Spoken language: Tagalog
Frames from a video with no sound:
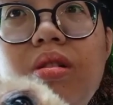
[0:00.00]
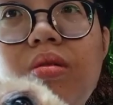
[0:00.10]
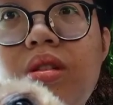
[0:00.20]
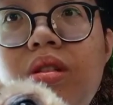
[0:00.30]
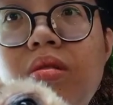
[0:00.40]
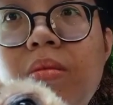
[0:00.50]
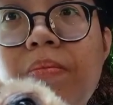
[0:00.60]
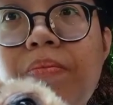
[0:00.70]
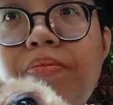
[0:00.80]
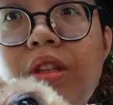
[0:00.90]
quiz yung
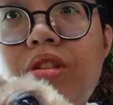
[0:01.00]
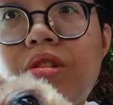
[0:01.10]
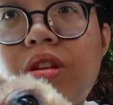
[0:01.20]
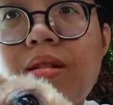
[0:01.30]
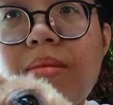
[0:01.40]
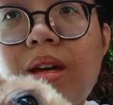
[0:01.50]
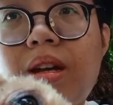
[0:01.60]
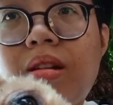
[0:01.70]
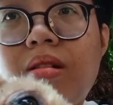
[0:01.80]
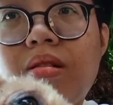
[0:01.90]
teacher namin
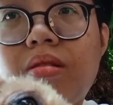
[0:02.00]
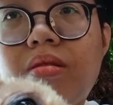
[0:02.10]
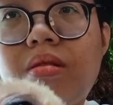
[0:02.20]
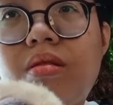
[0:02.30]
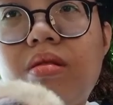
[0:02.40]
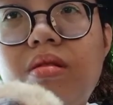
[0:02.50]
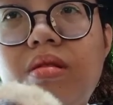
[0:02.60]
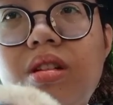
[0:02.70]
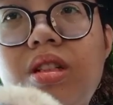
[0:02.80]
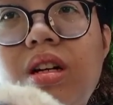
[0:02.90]

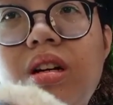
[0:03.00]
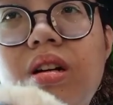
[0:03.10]
at saka